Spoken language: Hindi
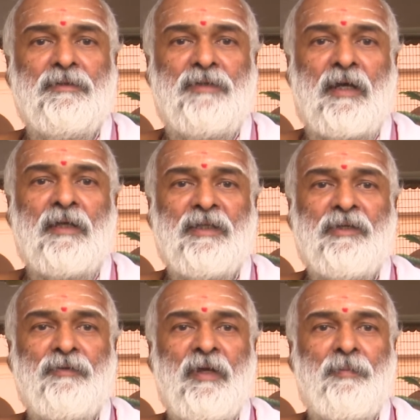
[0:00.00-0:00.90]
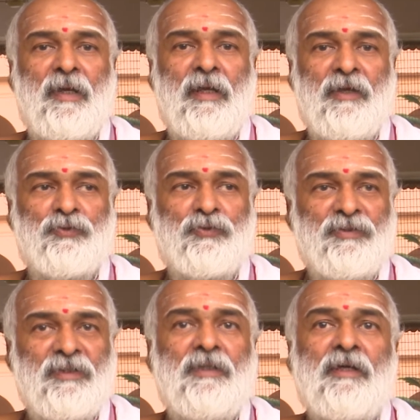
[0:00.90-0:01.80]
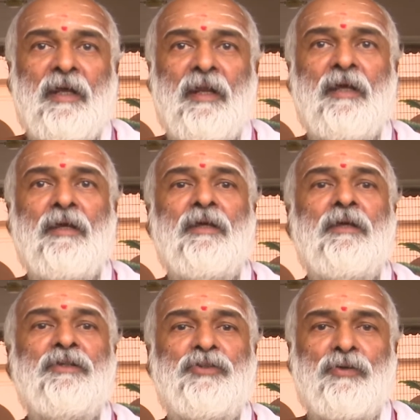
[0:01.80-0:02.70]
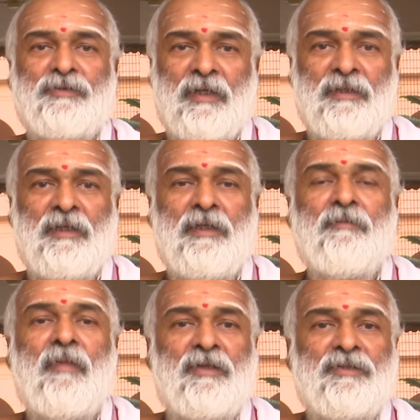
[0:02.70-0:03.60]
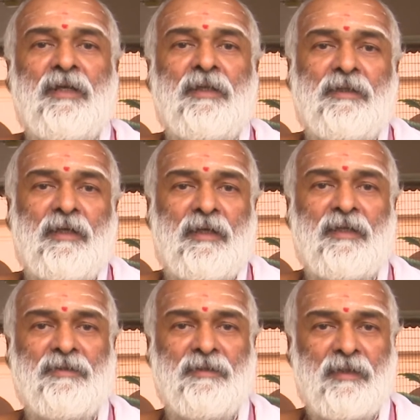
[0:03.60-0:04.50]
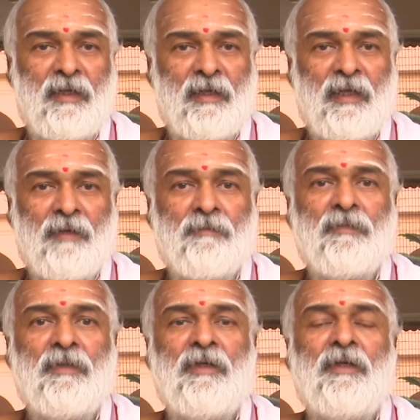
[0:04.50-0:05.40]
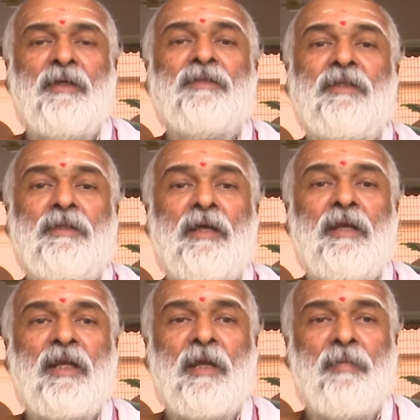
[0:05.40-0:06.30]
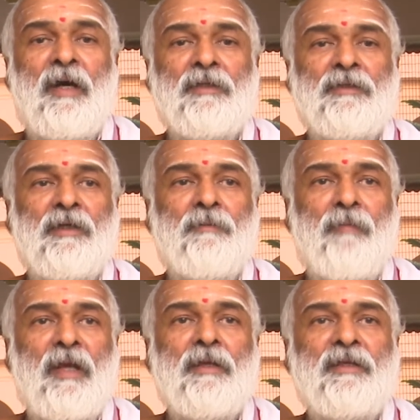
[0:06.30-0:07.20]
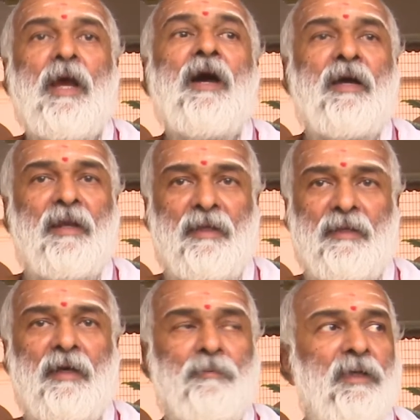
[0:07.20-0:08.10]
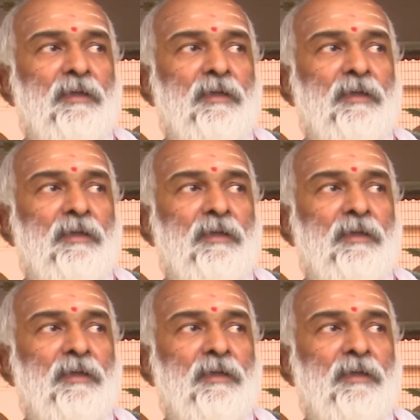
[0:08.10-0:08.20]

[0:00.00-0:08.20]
जगाते हुए पहले उसको सिद्ध करें शौचादि मार्जनादि करके सिद्ध करेंगे हम सिद्ध करने के बाद मन क्या करे अब